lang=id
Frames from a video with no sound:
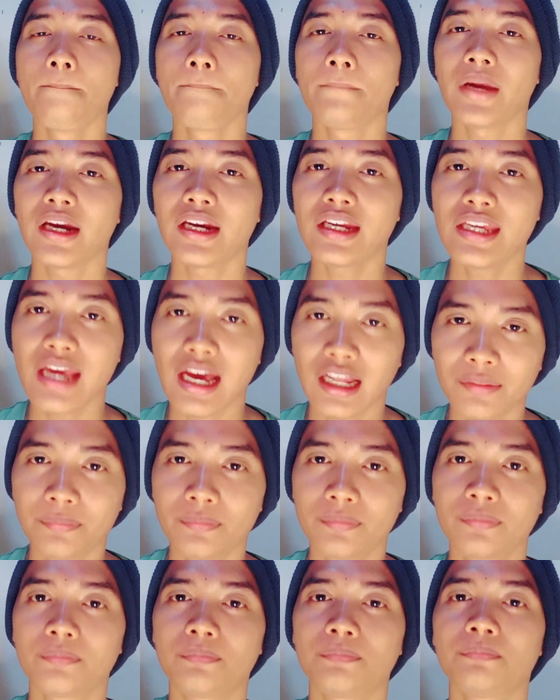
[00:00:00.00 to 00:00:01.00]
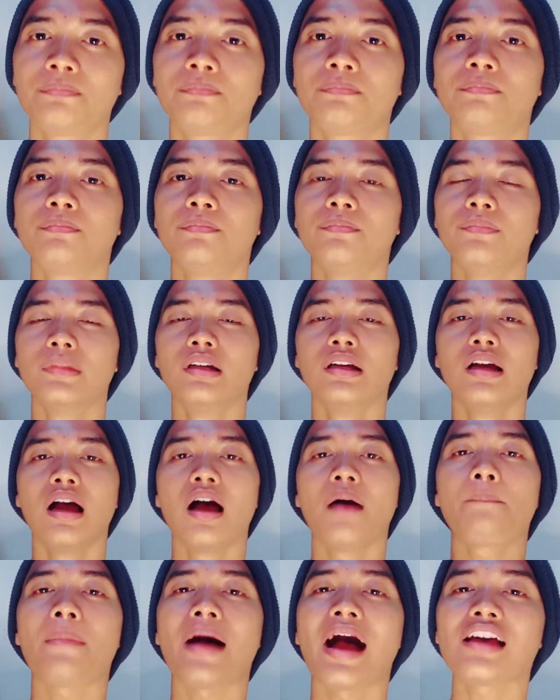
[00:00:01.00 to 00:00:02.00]
melihat
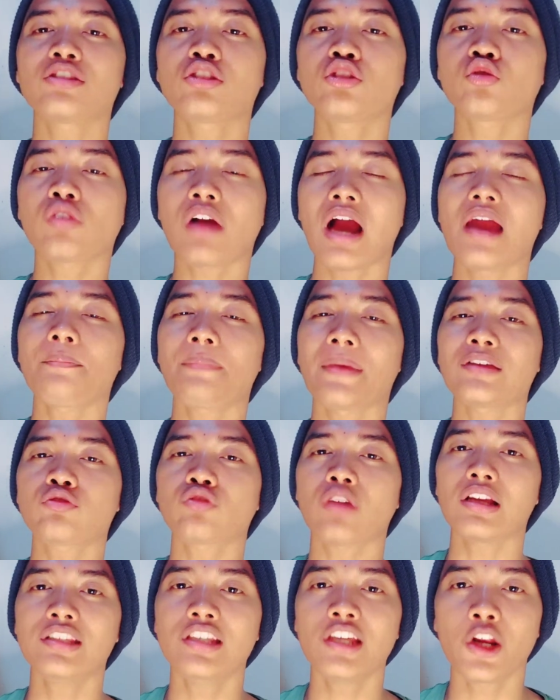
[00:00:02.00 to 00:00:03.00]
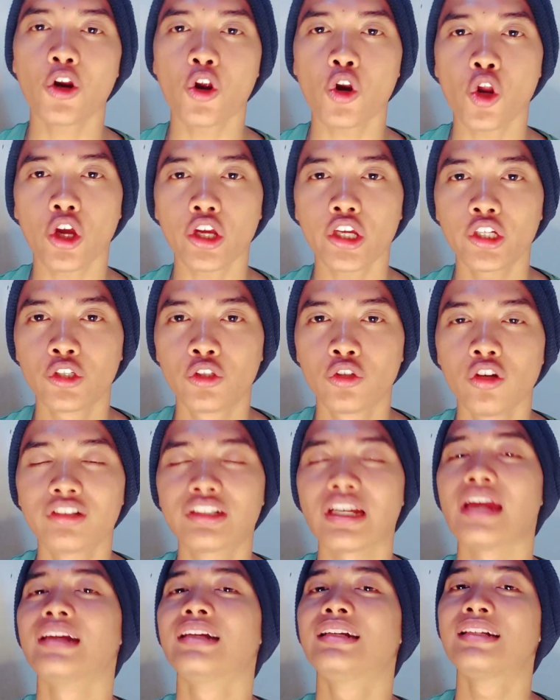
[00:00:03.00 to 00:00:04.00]
pasukan-pasukan Nyiroro Kidul
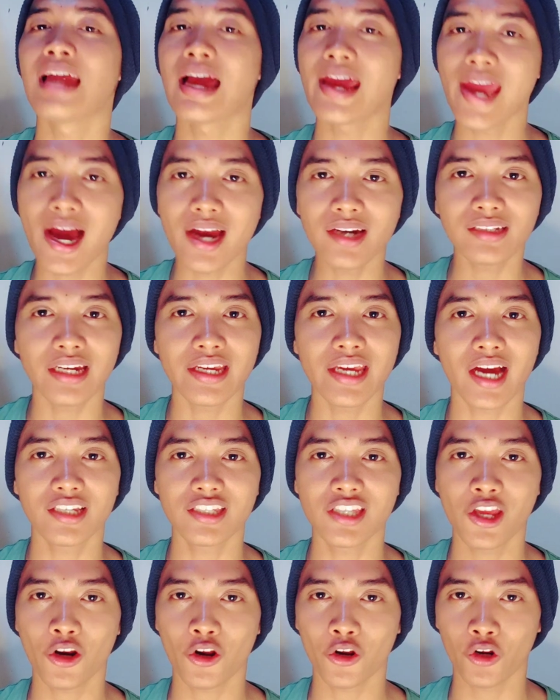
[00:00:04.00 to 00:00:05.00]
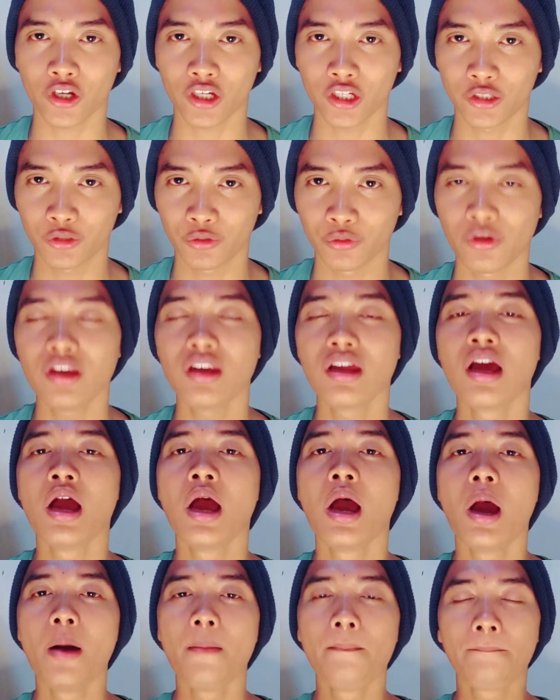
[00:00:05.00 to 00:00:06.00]
dan dayang-dayang Nyiroro Kidul
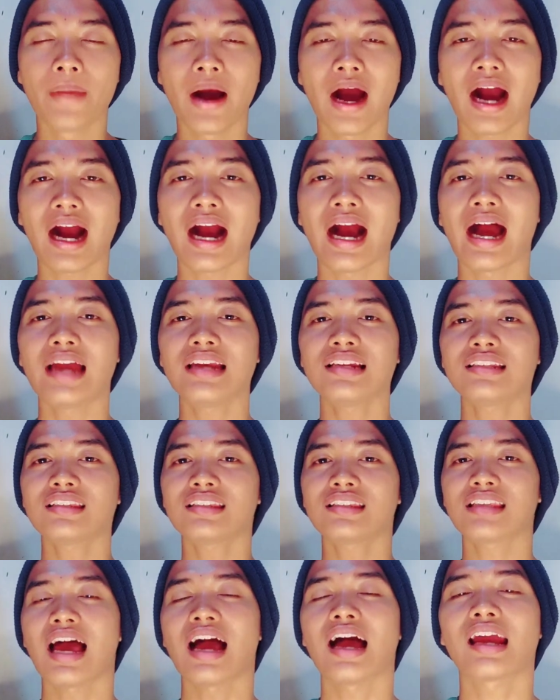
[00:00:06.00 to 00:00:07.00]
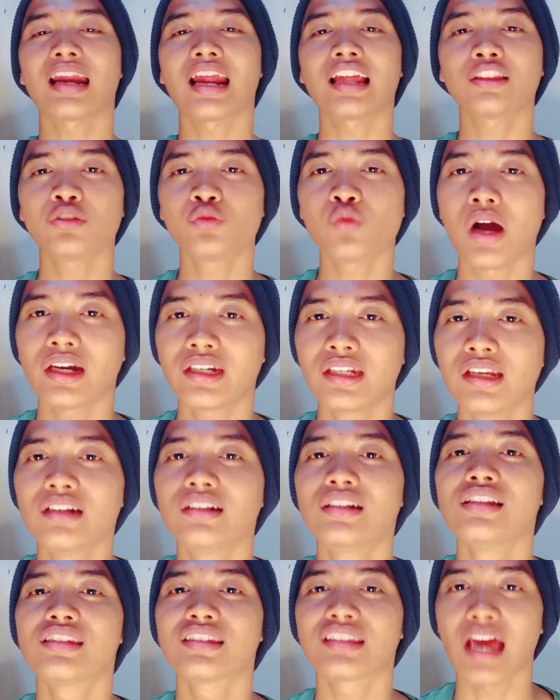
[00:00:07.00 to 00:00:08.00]
bahkan sang Ratu
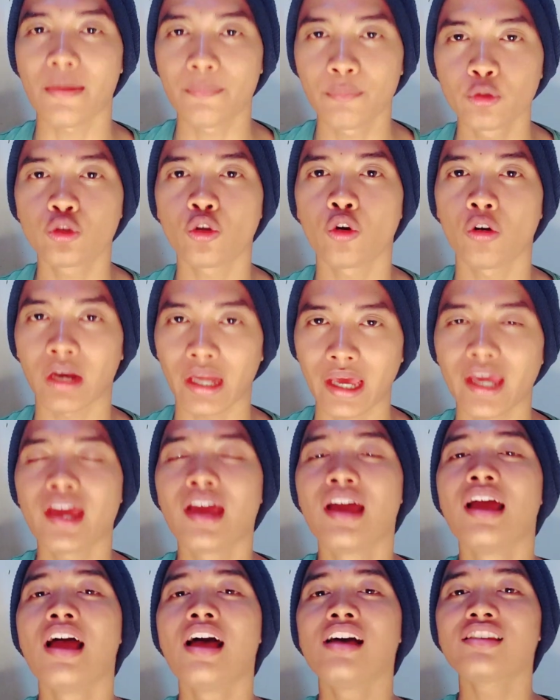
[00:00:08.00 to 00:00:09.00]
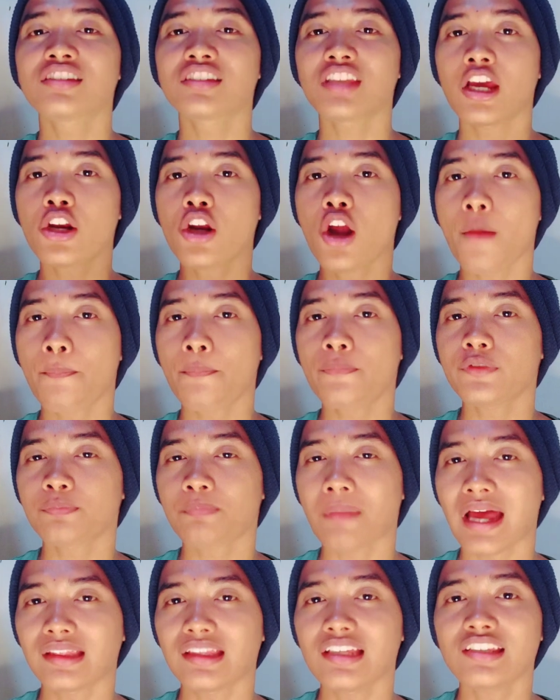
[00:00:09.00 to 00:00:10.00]
Wadil disambut oleh
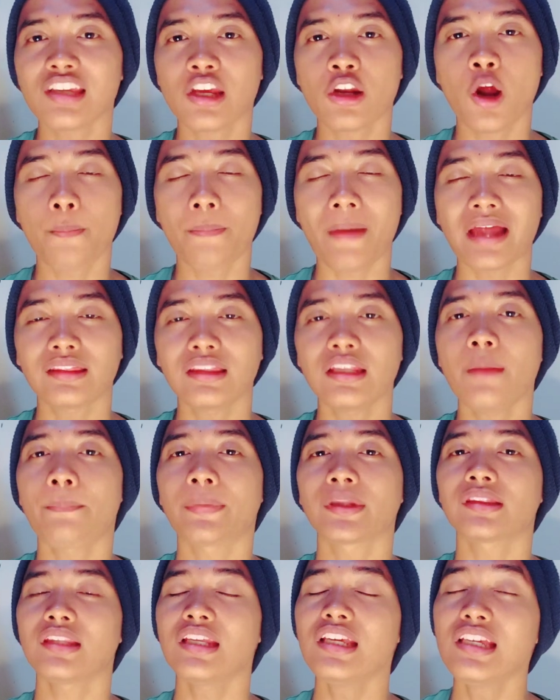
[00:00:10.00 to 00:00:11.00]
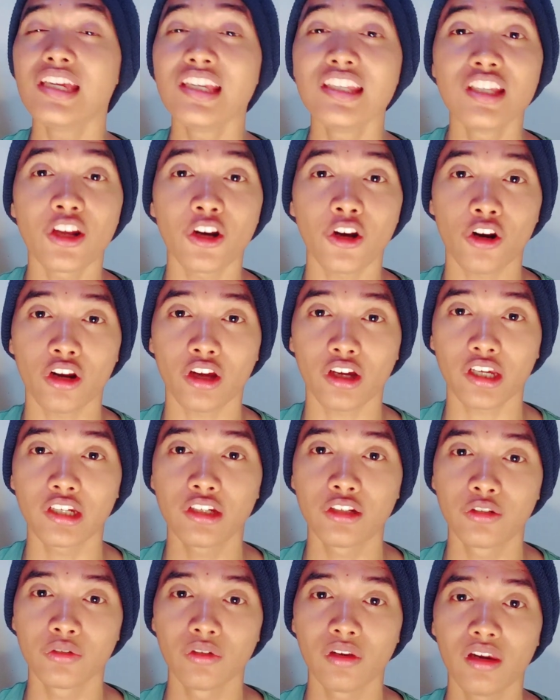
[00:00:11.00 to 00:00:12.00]
Senopati Senopati petinggi Nyiroro
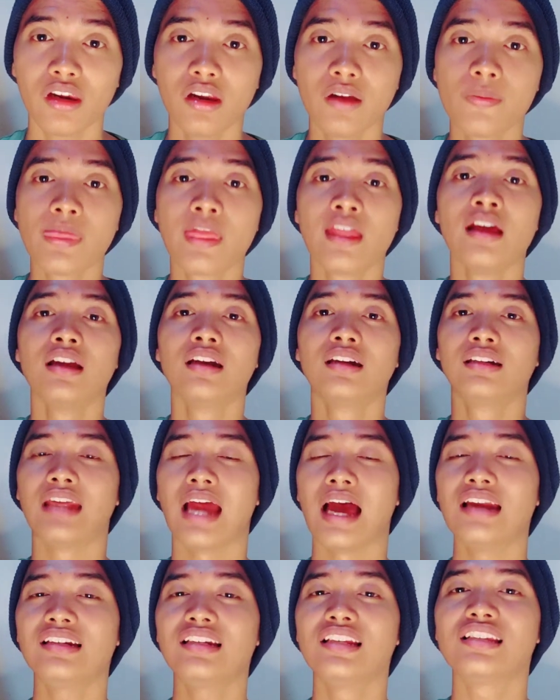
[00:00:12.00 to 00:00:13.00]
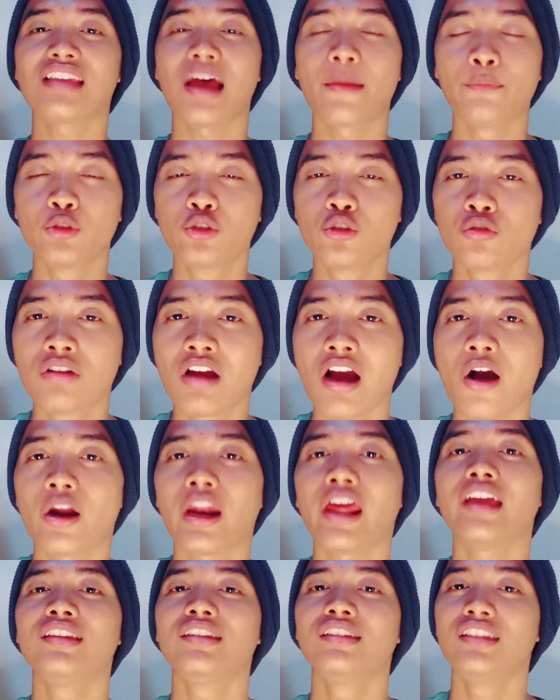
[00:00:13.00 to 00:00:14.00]
Kidul dan disambut juga
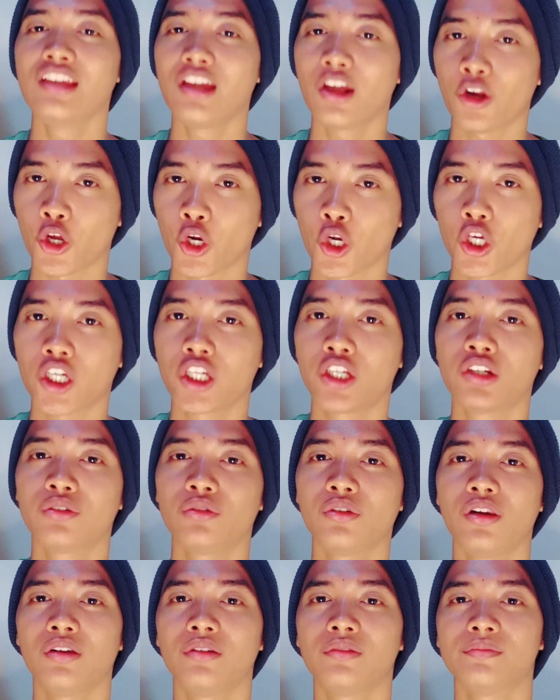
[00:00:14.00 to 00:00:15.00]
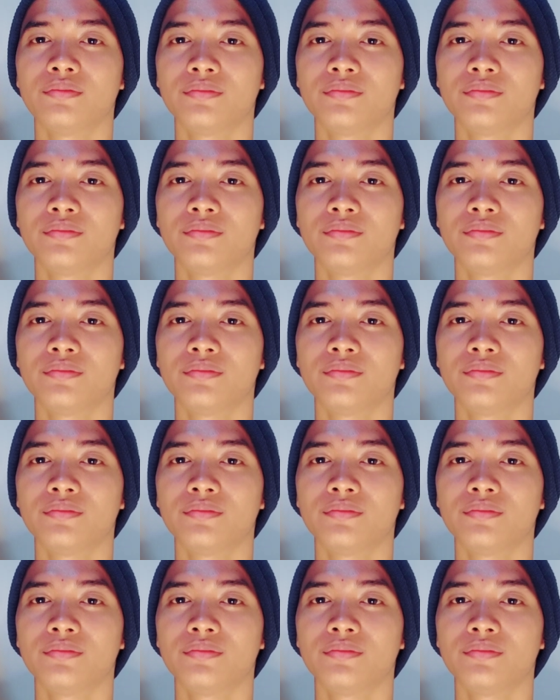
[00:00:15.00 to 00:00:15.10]
oleh Nyiroro Kidul